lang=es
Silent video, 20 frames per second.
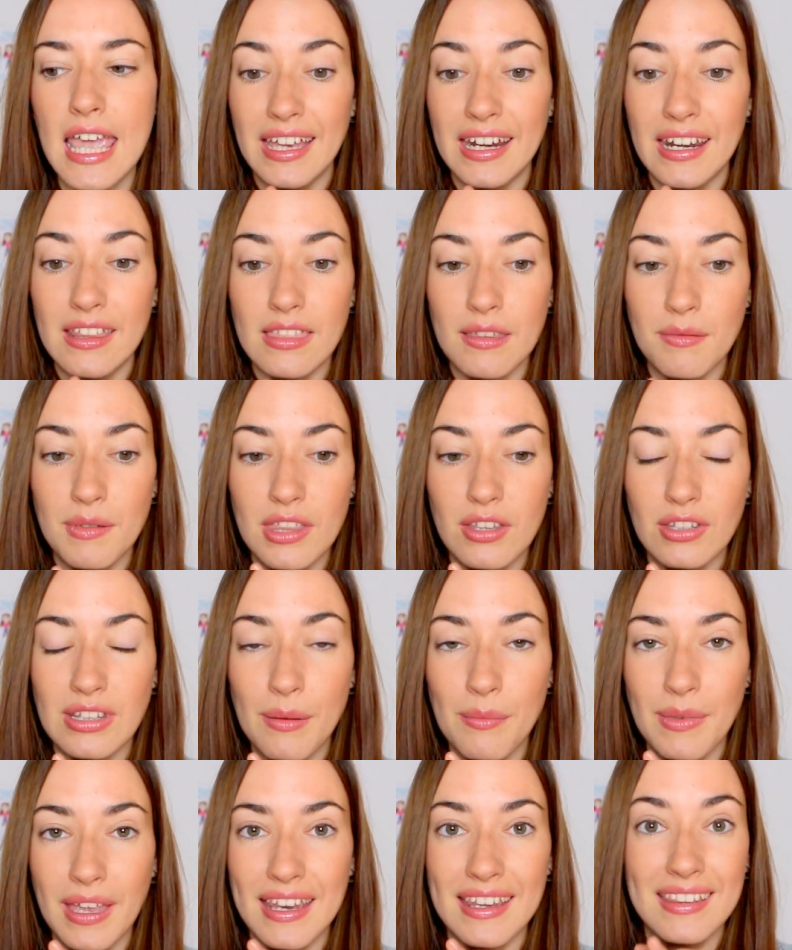He recibido
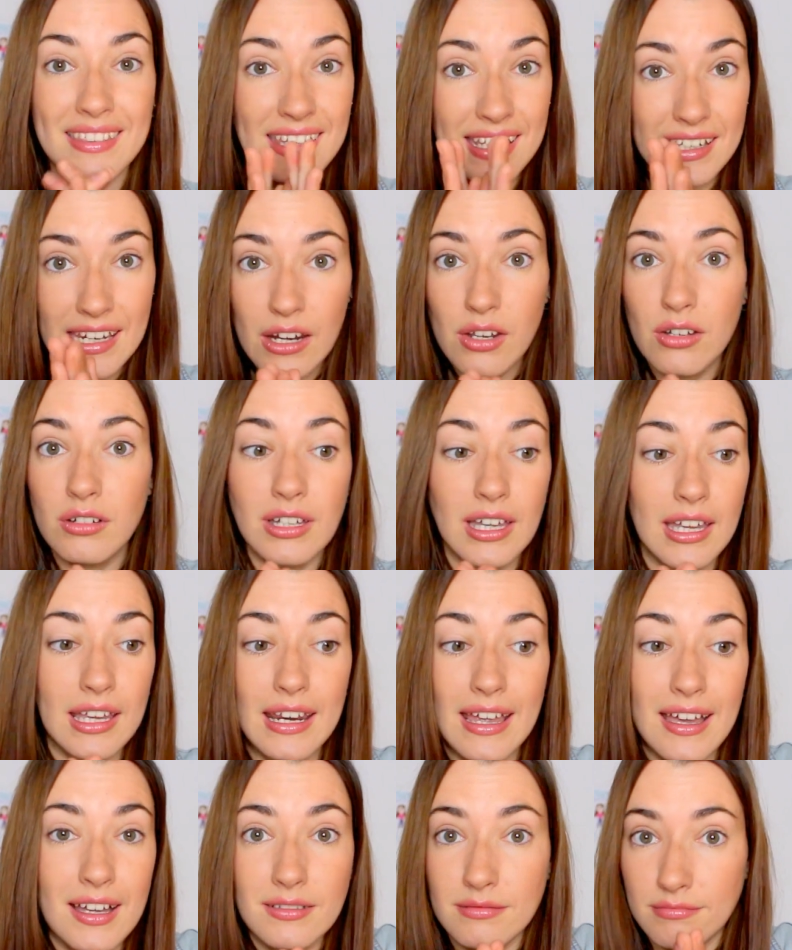también dinero, que
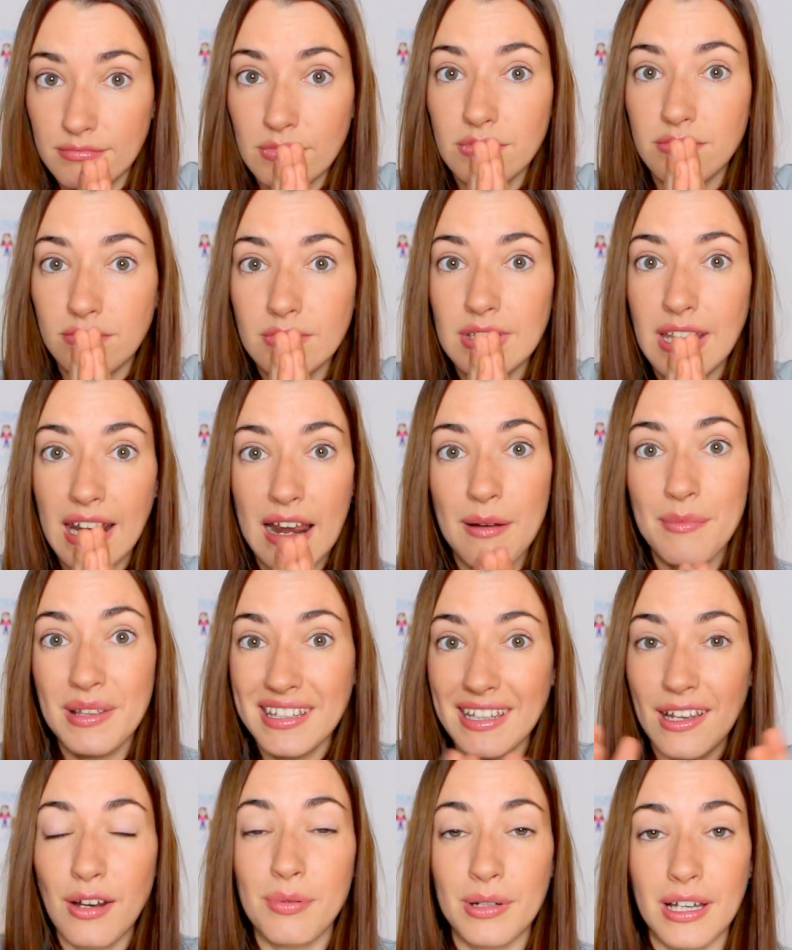era
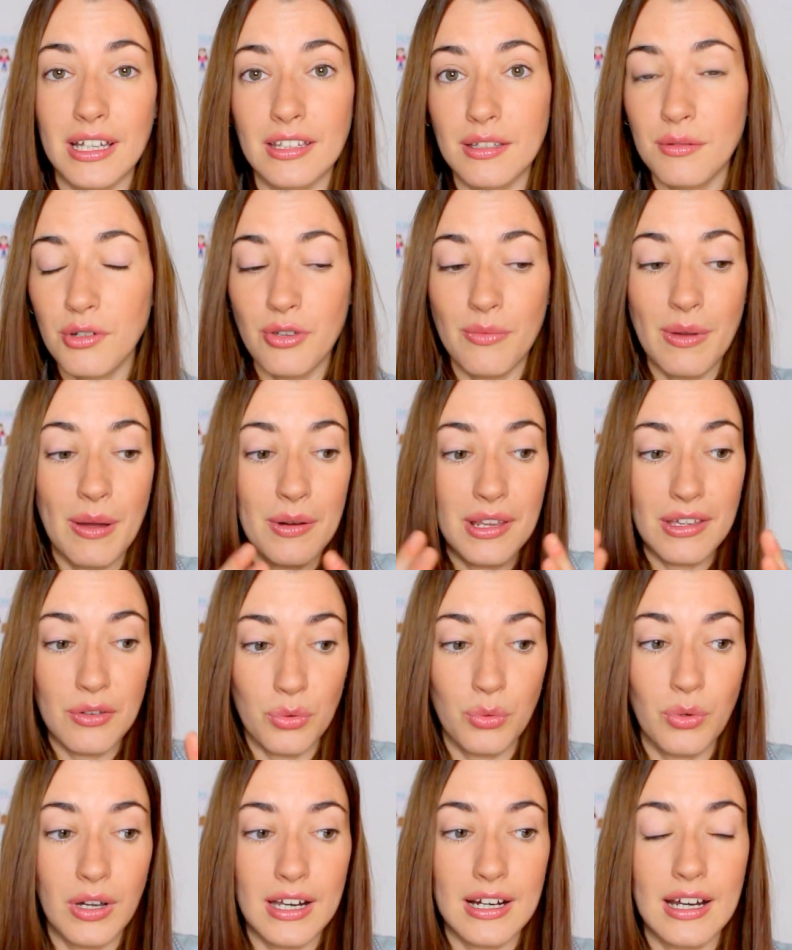realmente el objetivo. Yo me abrí
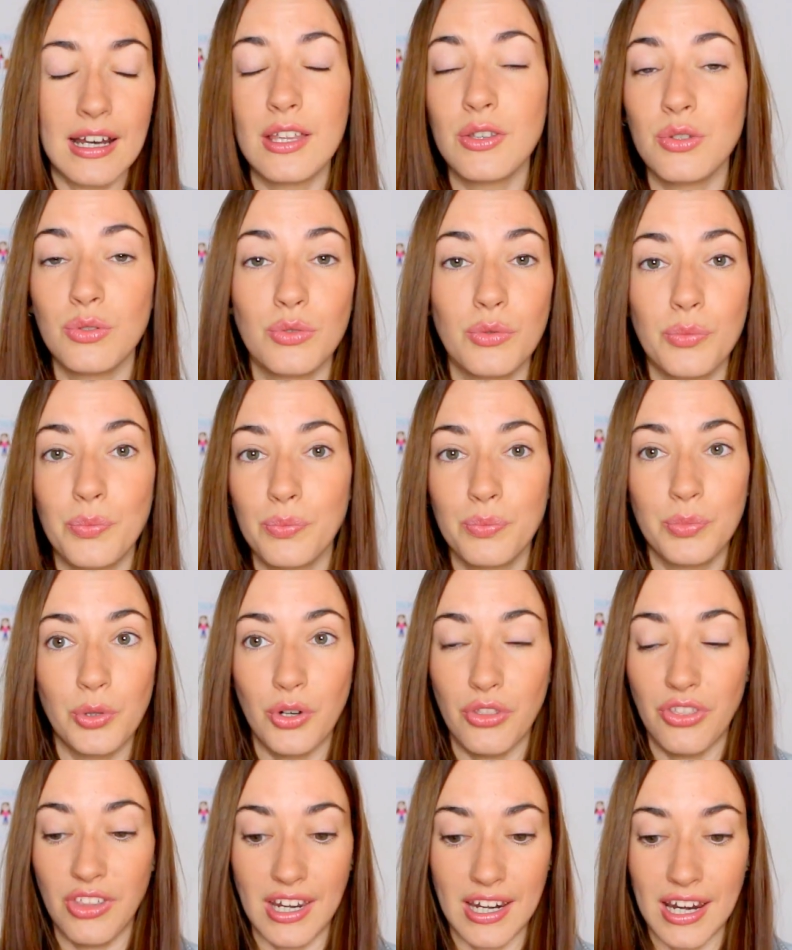un canal en YouTube
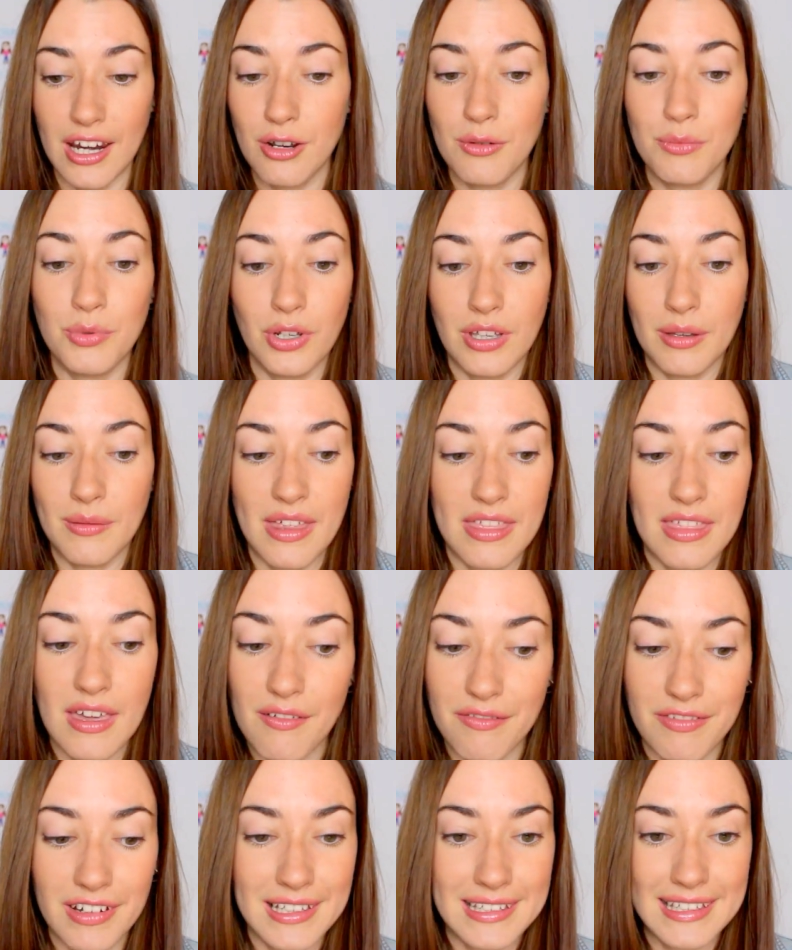por dinero porque me
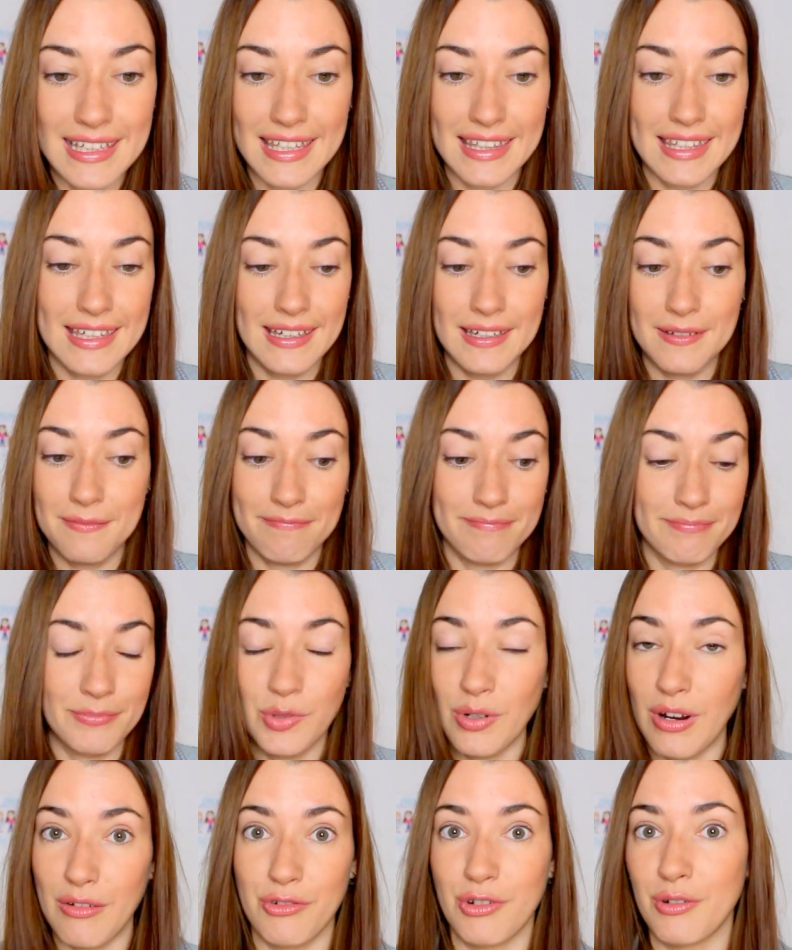hacía falta y dije
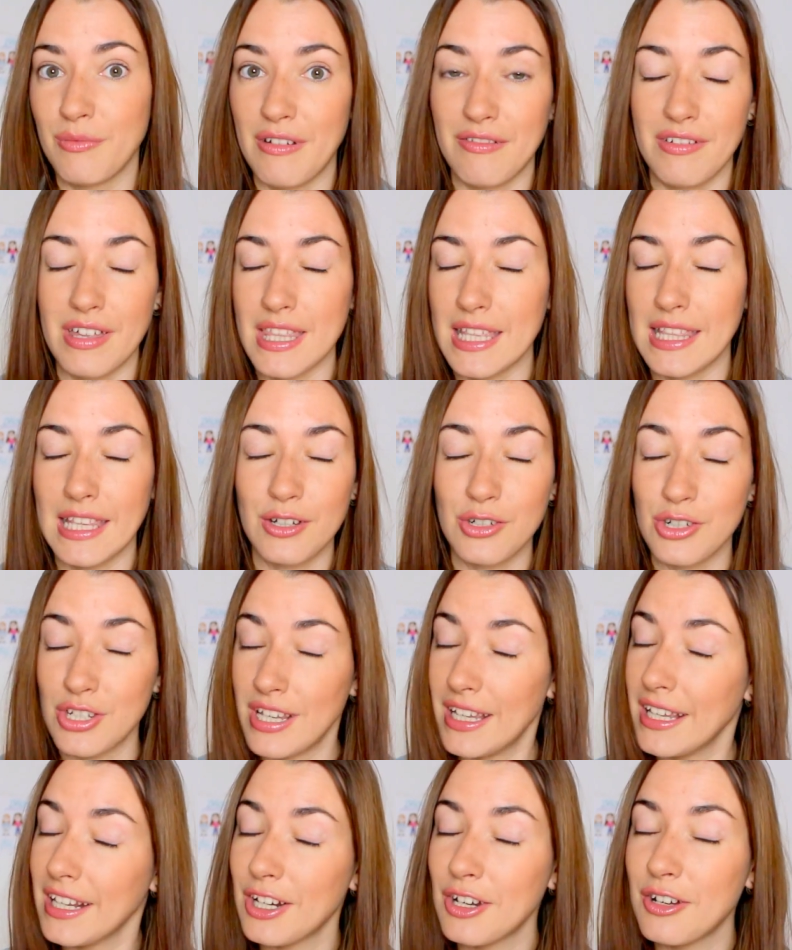una forma fácil de
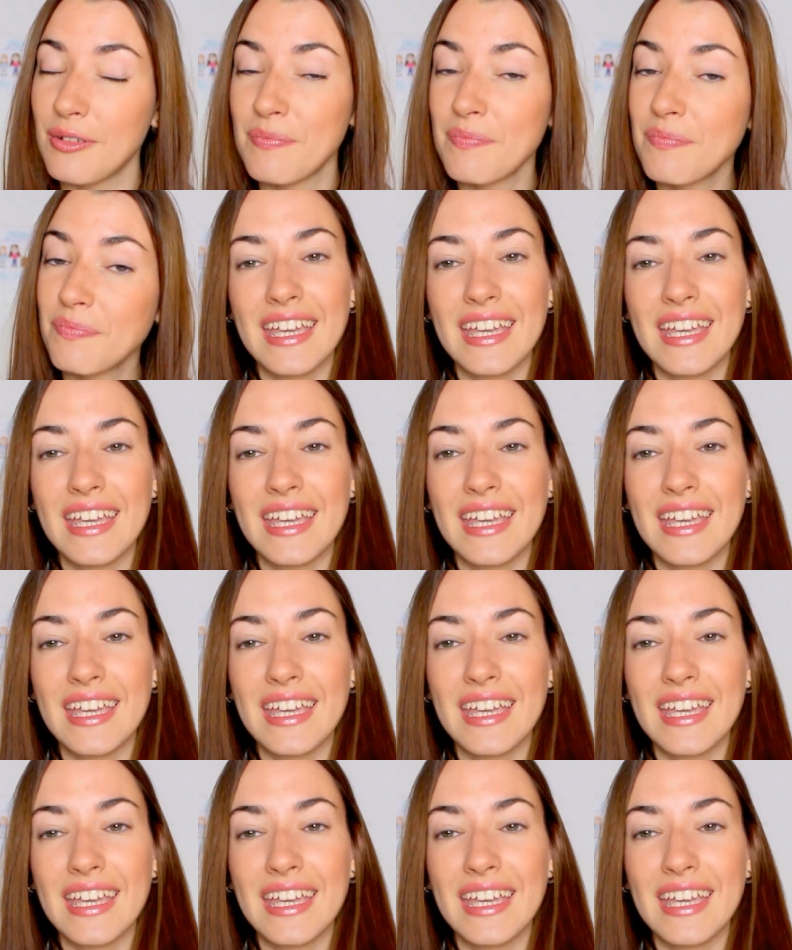conseguirlo.